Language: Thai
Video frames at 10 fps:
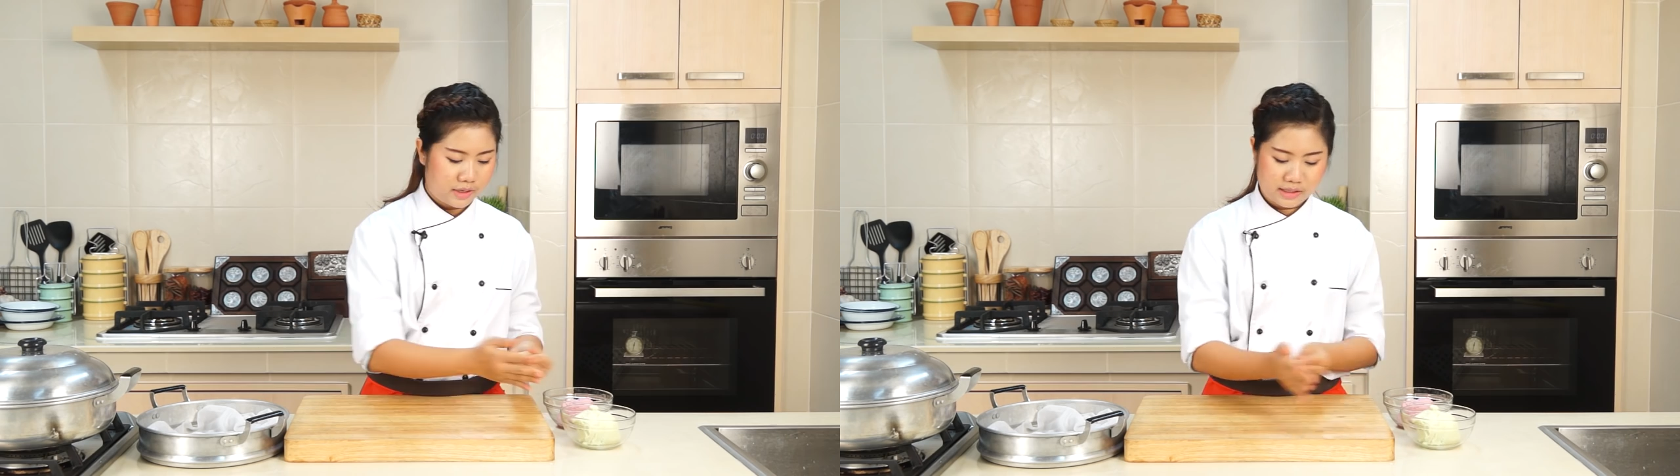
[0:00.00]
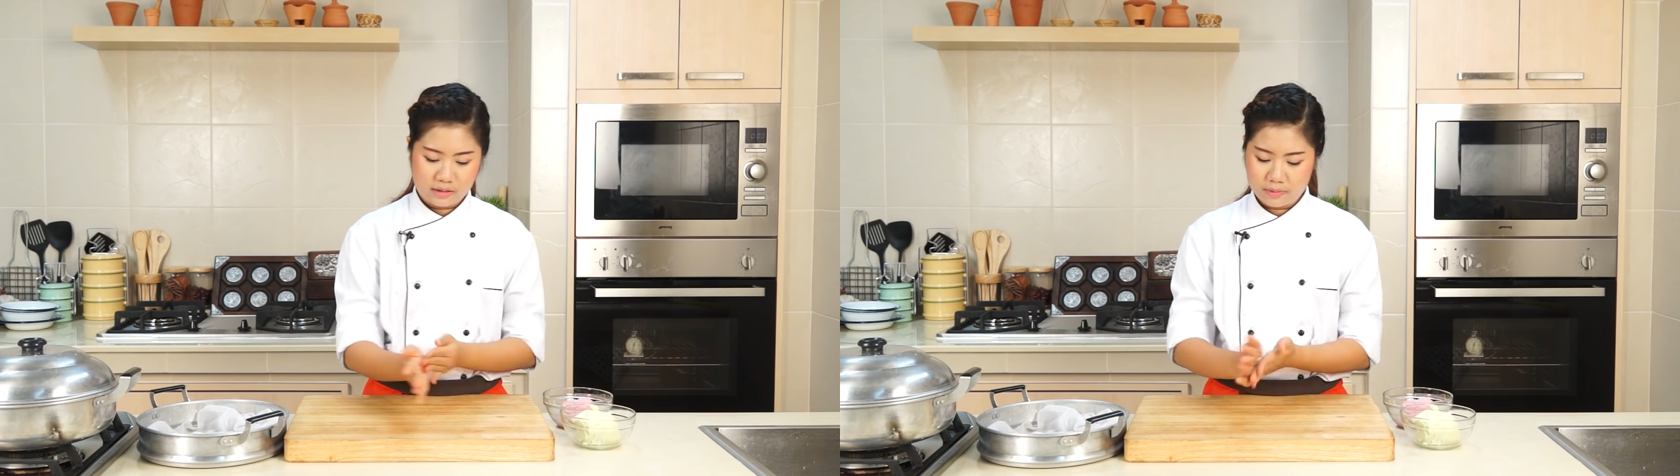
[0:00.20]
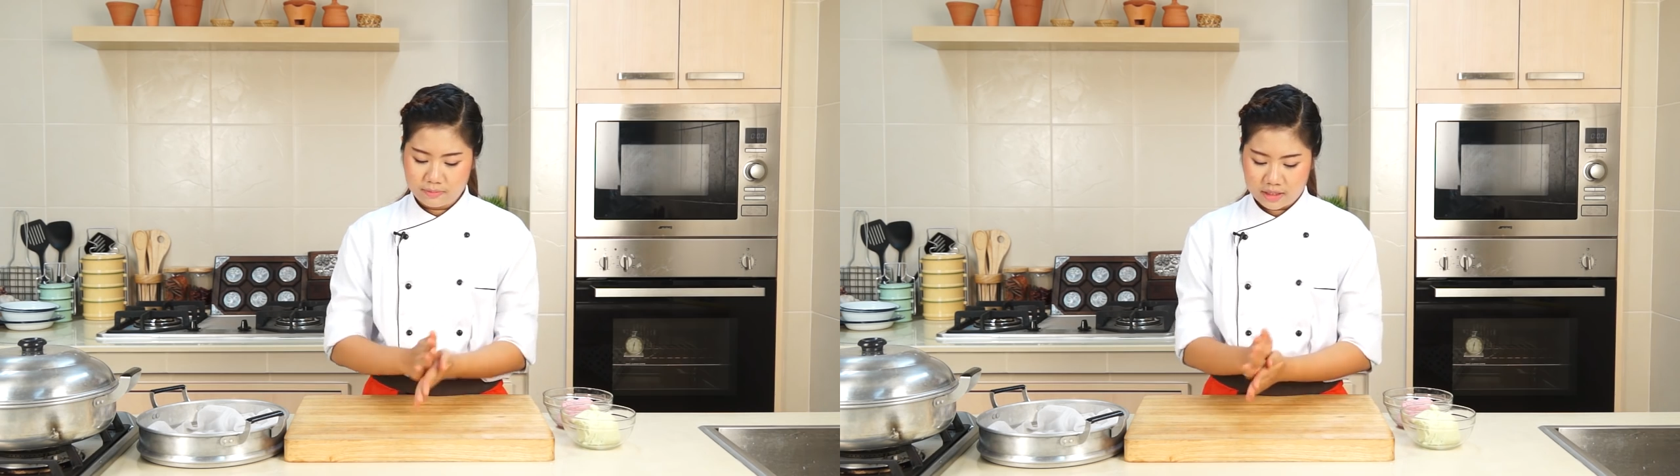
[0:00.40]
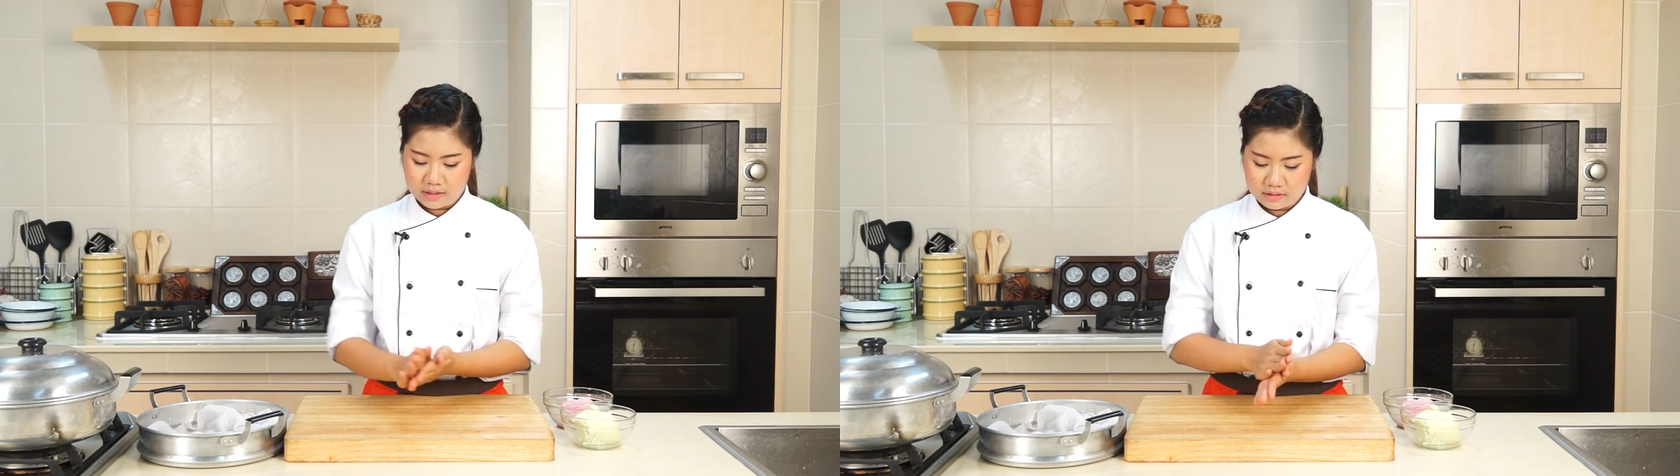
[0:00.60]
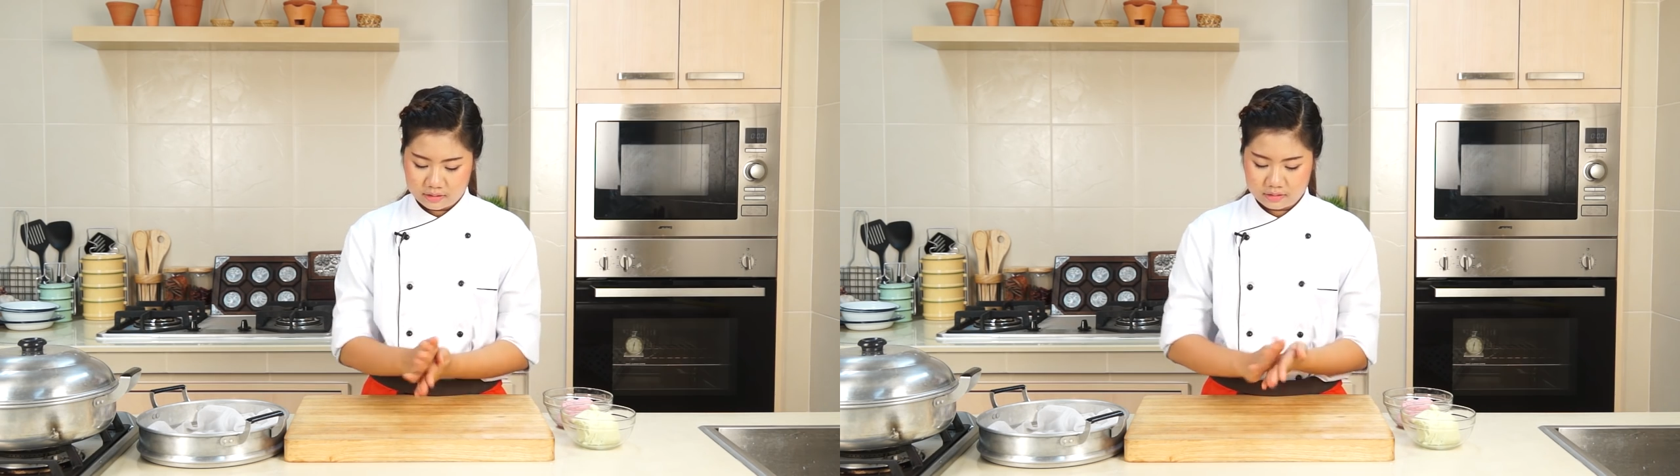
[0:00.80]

มาสักประมาณนึ